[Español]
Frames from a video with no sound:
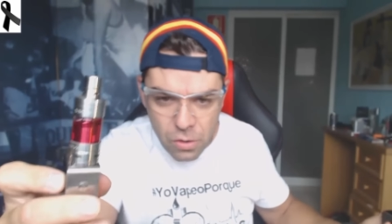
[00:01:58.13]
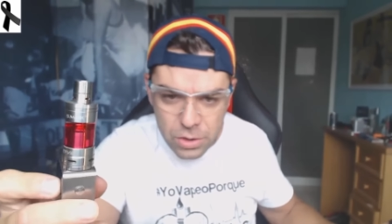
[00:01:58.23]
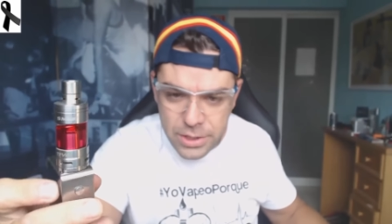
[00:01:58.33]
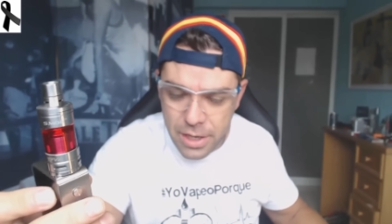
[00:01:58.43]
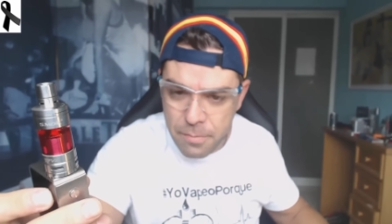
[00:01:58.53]

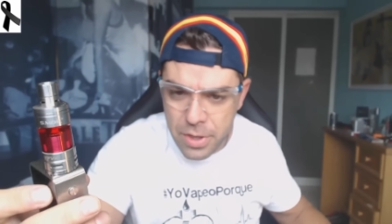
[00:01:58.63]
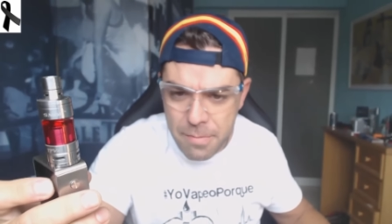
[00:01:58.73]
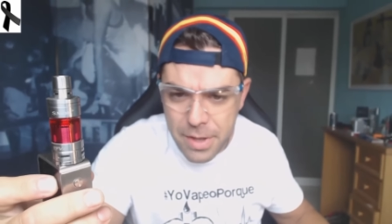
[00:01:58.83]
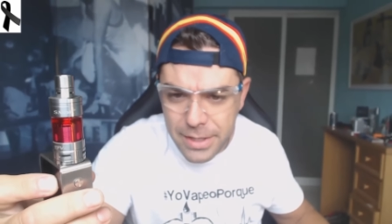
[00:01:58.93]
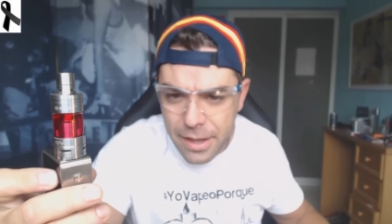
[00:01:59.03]
o se le
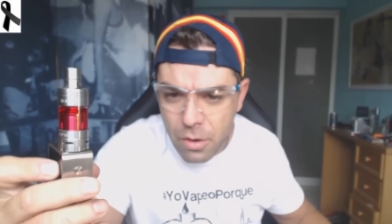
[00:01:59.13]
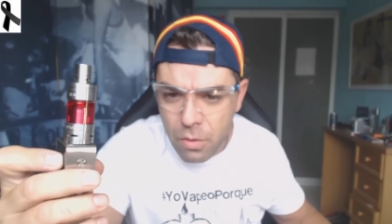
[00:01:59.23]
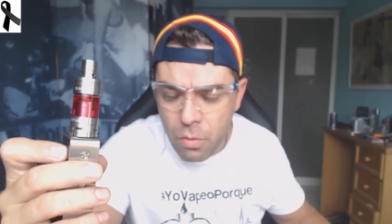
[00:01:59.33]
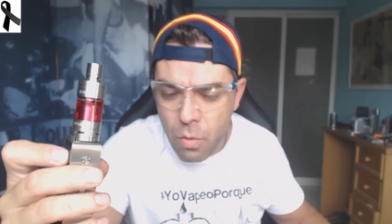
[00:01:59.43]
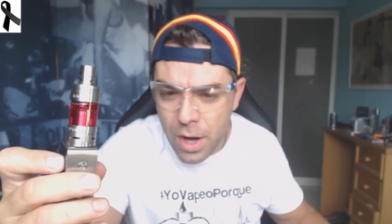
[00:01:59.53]
pueden meter
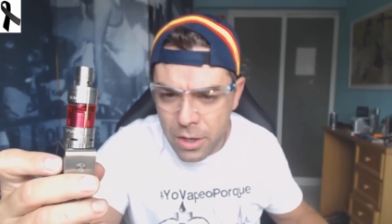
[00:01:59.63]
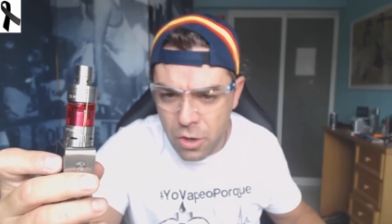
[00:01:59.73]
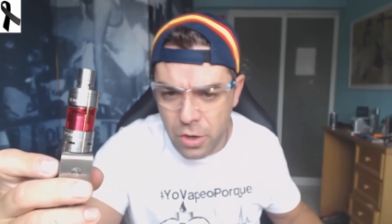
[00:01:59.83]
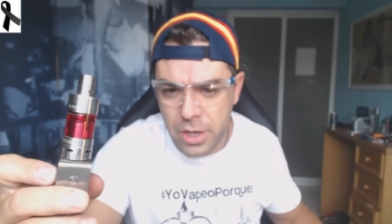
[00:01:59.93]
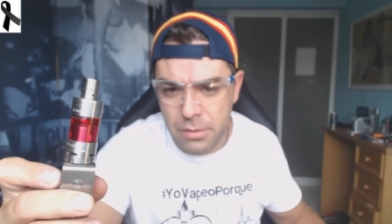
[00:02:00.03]
quad
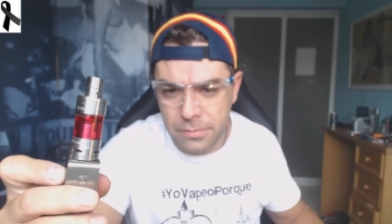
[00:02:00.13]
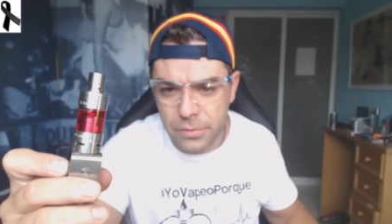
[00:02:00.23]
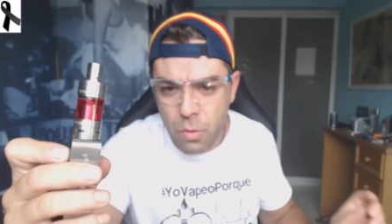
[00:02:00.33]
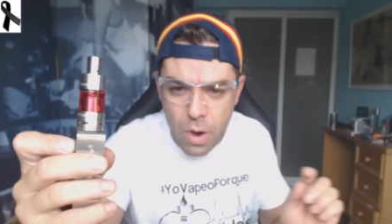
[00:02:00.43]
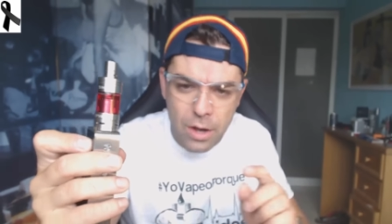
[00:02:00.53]
coil.
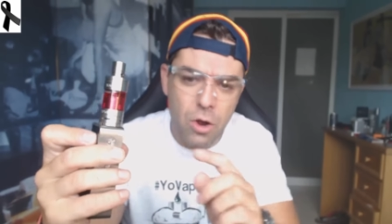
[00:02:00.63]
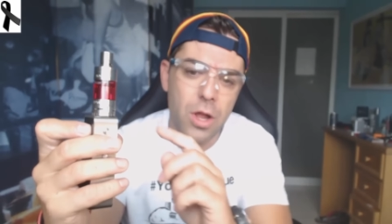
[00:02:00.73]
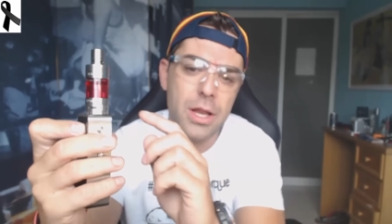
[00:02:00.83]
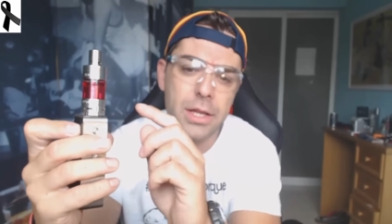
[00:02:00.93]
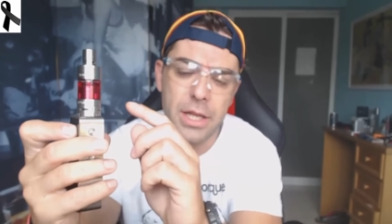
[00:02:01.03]
Quad
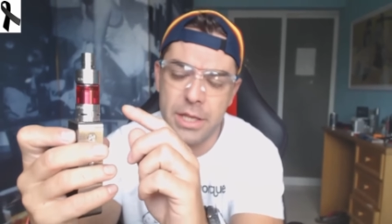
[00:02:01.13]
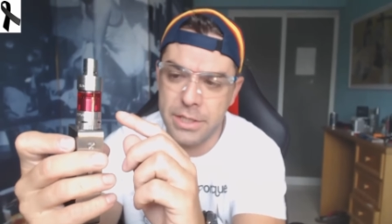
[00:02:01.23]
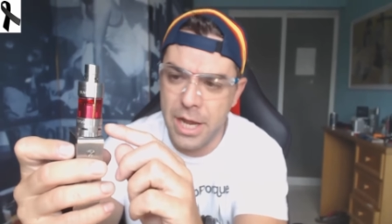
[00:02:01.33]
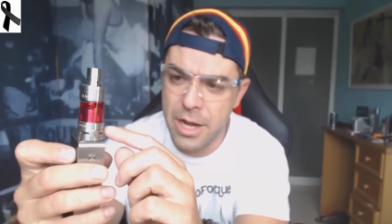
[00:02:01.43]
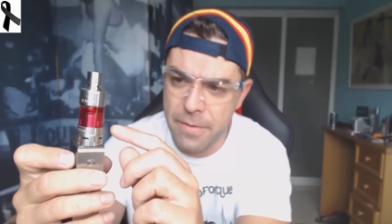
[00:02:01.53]
coil, que
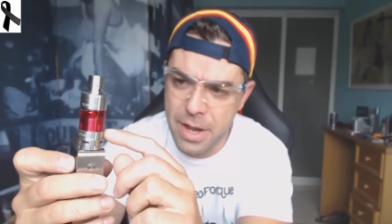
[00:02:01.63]
ya ahora